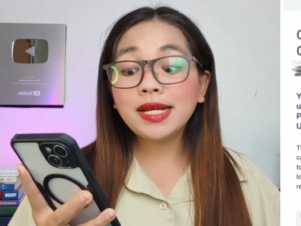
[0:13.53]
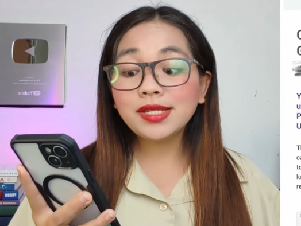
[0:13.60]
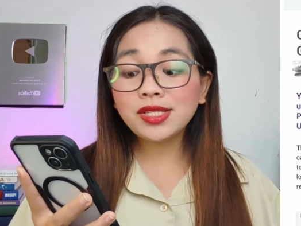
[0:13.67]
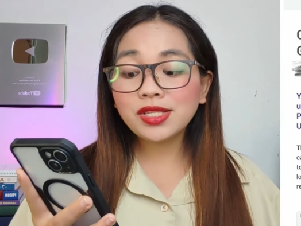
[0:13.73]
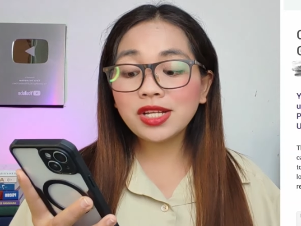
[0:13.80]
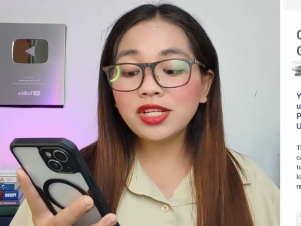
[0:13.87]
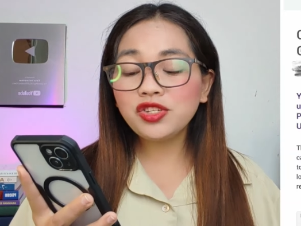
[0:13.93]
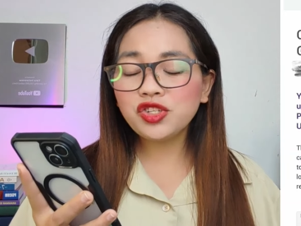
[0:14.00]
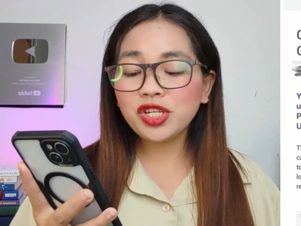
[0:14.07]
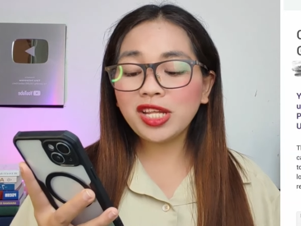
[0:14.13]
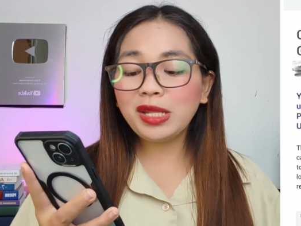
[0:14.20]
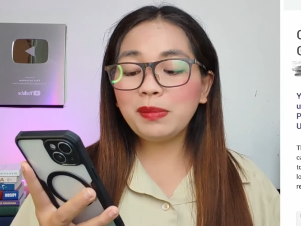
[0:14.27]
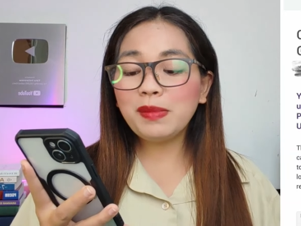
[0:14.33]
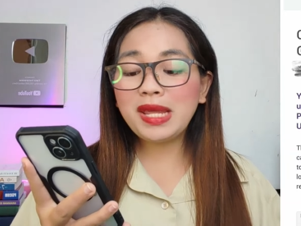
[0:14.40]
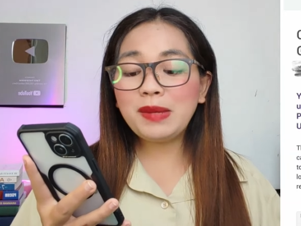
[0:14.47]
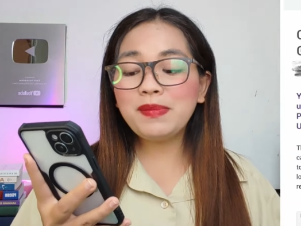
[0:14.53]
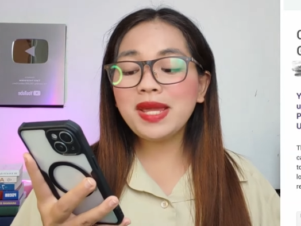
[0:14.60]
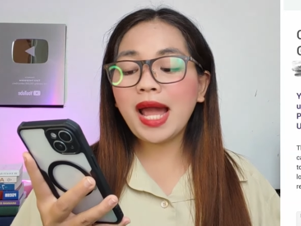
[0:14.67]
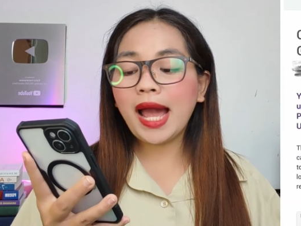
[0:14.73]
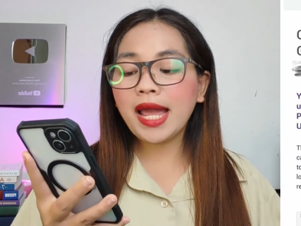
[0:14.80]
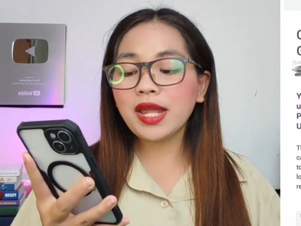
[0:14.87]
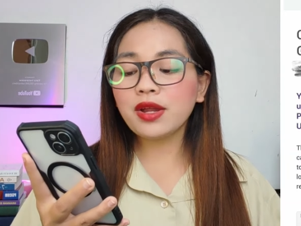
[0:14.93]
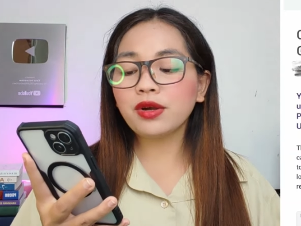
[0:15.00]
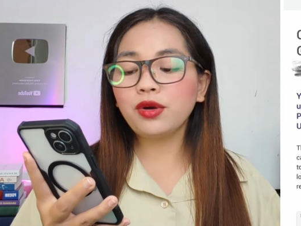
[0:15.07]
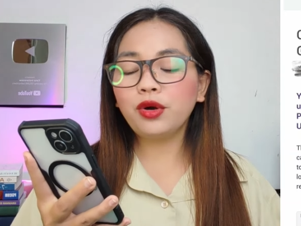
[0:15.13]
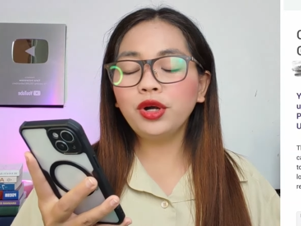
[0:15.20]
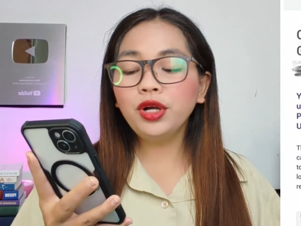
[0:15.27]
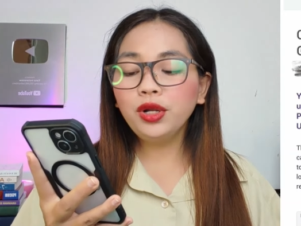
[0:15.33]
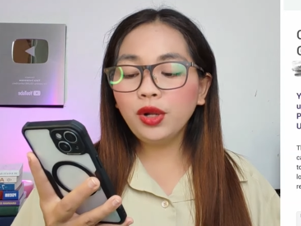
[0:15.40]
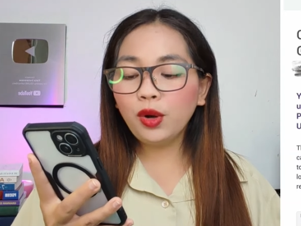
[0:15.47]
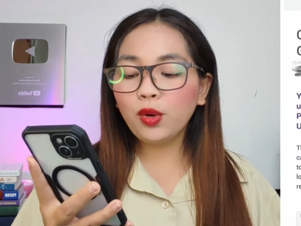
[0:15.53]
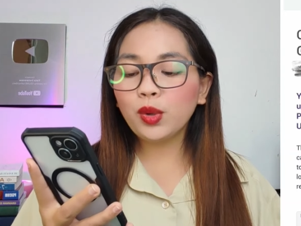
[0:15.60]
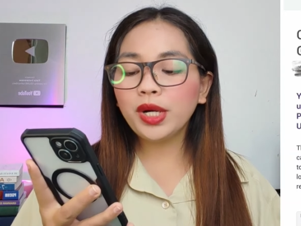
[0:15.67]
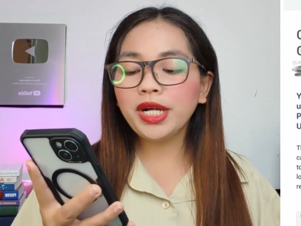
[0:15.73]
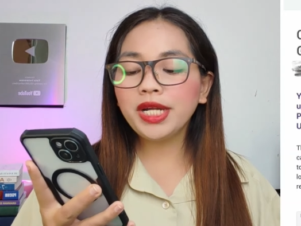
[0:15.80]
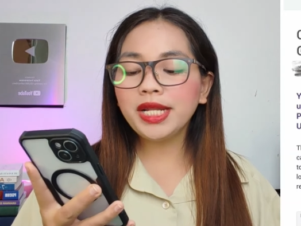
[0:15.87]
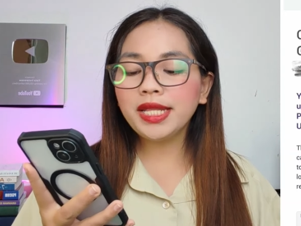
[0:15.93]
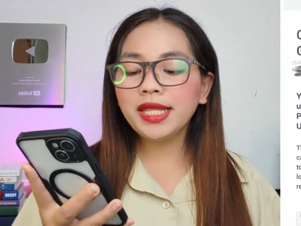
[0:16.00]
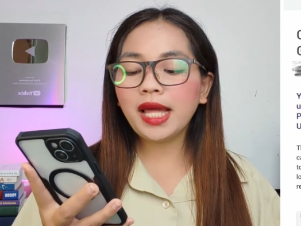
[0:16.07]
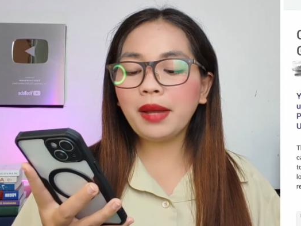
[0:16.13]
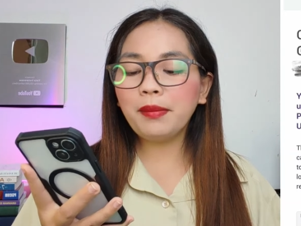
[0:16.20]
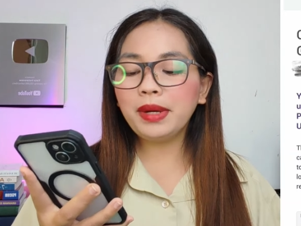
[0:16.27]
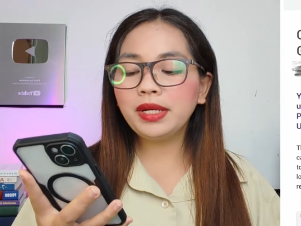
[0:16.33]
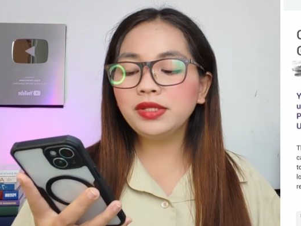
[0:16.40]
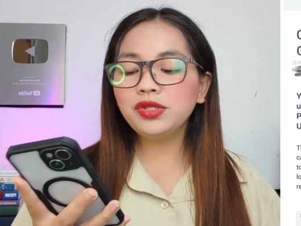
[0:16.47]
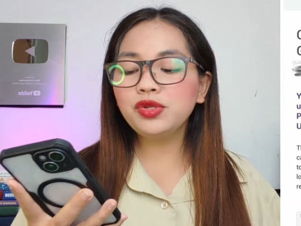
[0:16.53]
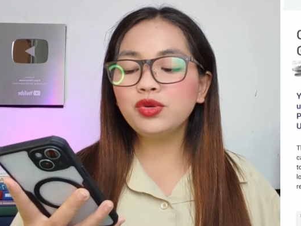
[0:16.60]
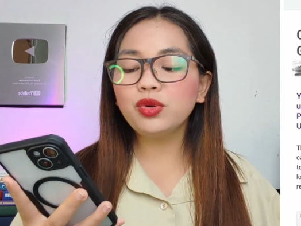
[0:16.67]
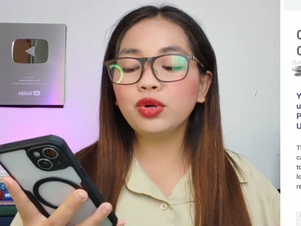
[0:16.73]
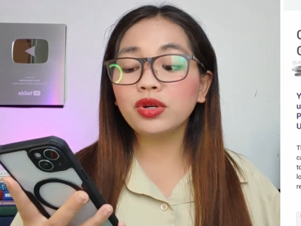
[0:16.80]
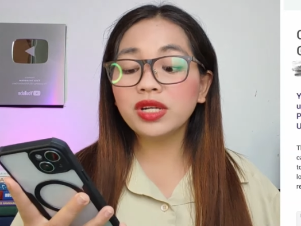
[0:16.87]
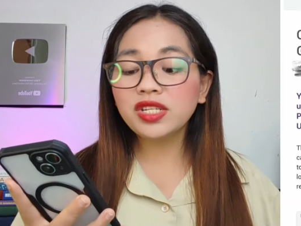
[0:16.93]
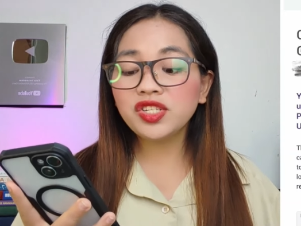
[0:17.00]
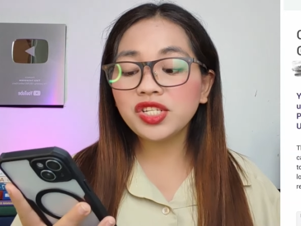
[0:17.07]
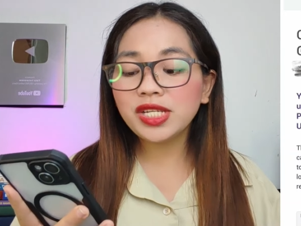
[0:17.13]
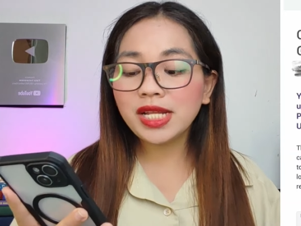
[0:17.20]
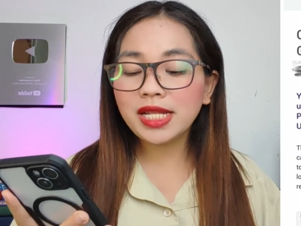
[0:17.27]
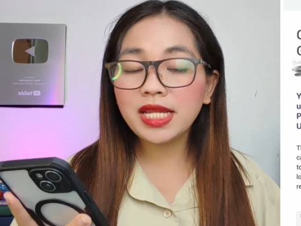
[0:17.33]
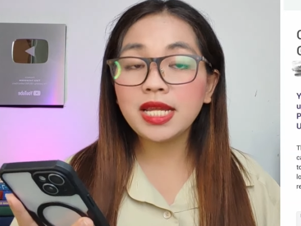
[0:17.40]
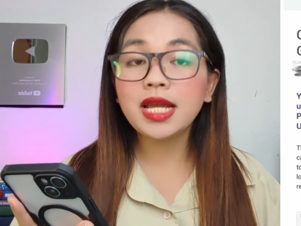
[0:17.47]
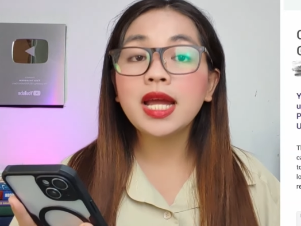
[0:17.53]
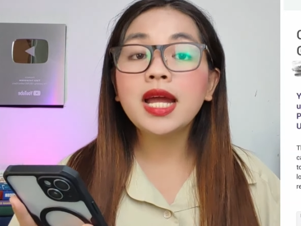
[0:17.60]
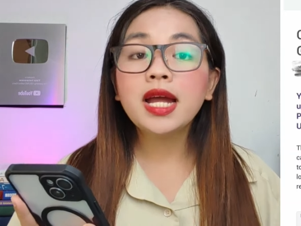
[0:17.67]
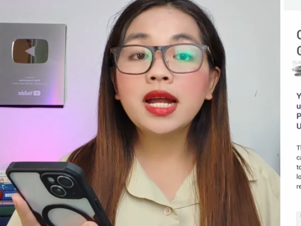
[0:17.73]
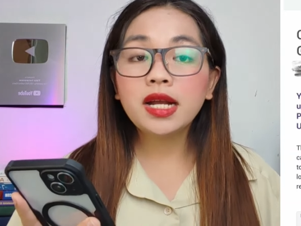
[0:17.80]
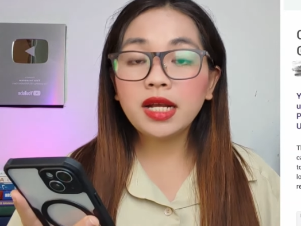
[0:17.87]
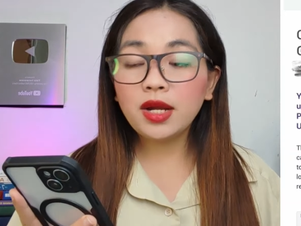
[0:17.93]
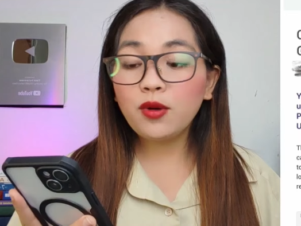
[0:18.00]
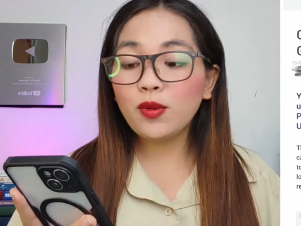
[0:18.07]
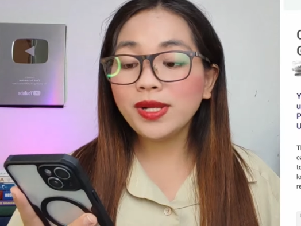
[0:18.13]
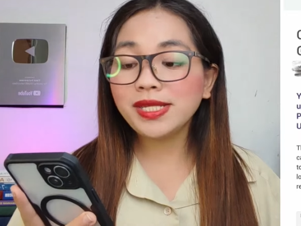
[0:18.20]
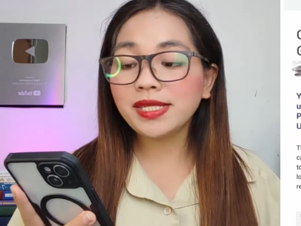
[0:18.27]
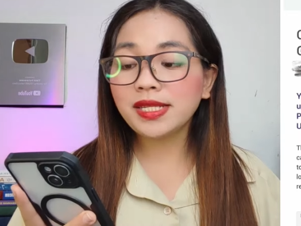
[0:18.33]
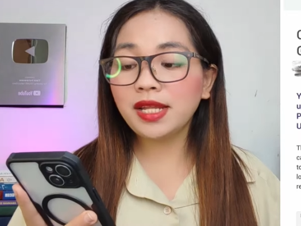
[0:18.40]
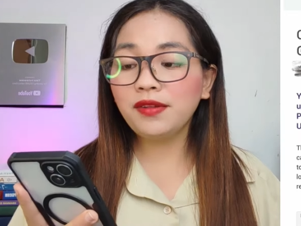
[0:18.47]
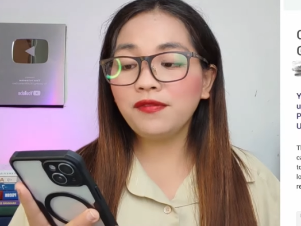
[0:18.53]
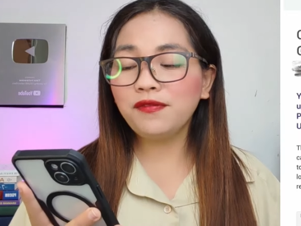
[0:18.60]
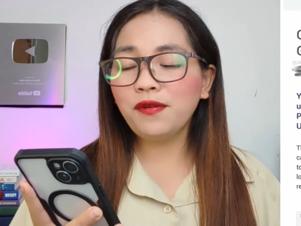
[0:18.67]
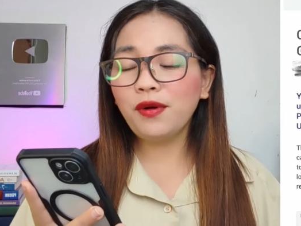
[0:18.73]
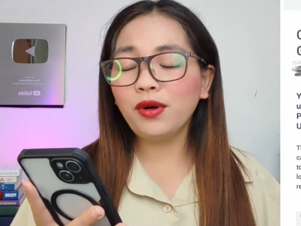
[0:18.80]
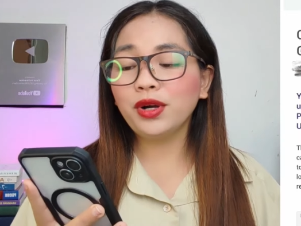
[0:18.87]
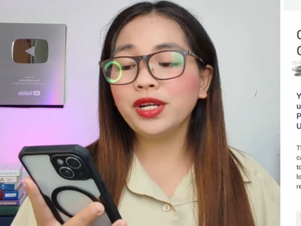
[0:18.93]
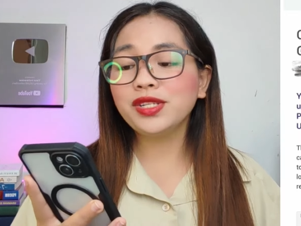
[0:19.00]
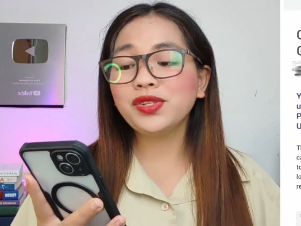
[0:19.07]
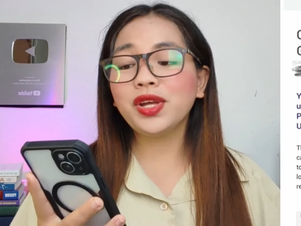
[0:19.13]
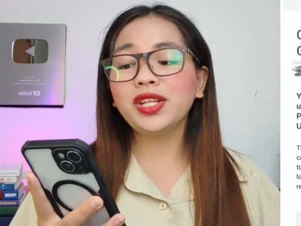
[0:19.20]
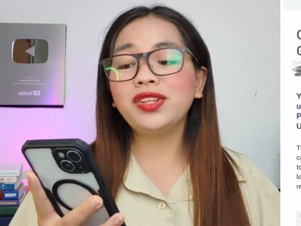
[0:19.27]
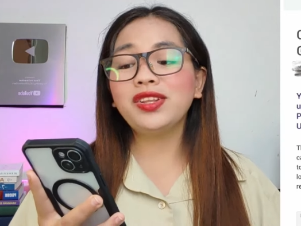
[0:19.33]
As such, it may be higher or lower than the amount you originally requested for. So